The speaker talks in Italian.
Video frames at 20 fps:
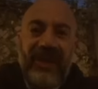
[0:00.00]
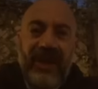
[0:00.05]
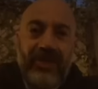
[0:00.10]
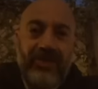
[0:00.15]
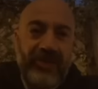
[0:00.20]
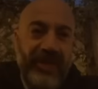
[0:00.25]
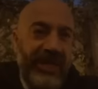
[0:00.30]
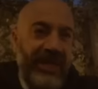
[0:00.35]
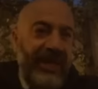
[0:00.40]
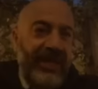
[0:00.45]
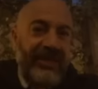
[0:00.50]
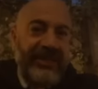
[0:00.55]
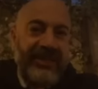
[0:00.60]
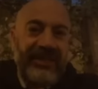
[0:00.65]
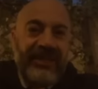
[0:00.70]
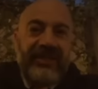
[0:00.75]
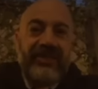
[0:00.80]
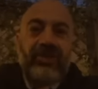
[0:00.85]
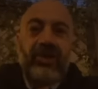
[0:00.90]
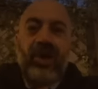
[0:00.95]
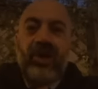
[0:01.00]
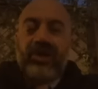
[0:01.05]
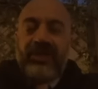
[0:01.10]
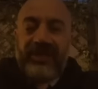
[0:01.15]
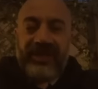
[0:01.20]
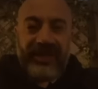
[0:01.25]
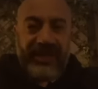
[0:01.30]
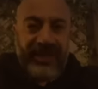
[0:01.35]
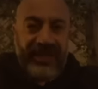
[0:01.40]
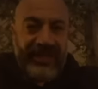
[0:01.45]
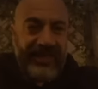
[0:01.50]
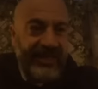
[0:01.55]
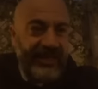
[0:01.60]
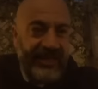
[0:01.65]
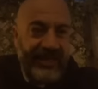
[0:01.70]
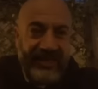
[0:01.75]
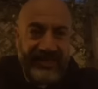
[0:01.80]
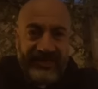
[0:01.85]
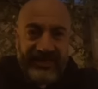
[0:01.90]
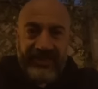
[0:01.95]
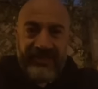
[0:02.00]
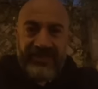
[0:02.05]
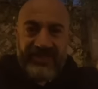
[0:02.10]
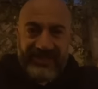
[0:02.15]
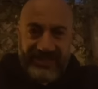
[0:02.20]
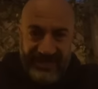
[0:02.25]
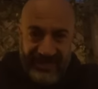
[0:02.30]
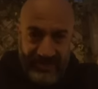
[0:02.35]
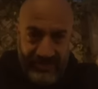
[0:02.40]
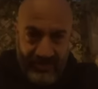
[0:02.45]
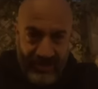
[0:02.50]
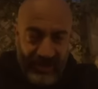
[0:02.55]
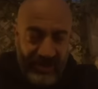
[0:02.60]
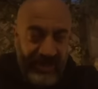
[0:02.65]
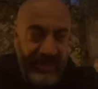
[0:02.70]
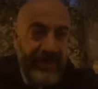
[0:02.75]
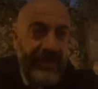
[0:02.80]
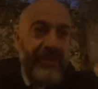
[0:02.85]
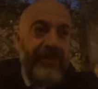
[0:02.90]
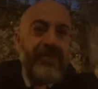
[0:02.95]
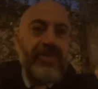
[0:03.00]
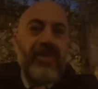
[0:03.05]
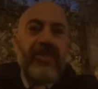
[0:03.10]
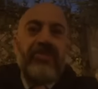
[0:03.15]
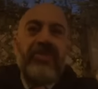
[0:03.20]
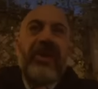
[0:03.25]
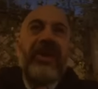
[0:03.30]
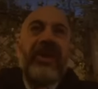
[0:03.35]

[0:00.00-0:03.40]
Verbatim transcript: di togliere i relativi simboli per